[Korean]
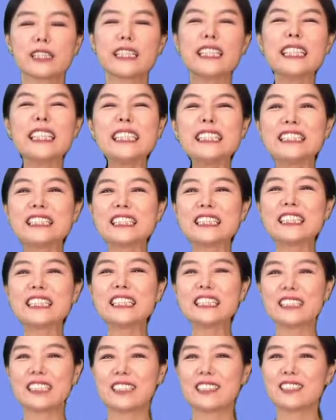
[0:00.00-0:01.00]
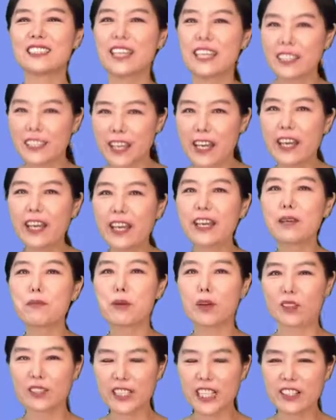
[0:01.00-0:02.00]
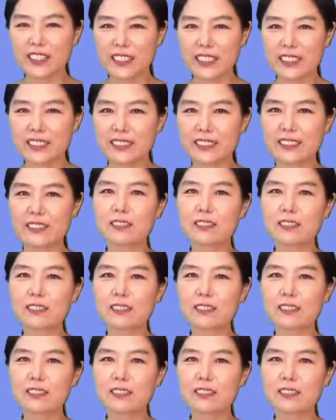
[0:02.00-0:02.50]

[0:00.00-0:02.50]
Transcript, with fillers: easy의 명사형 is.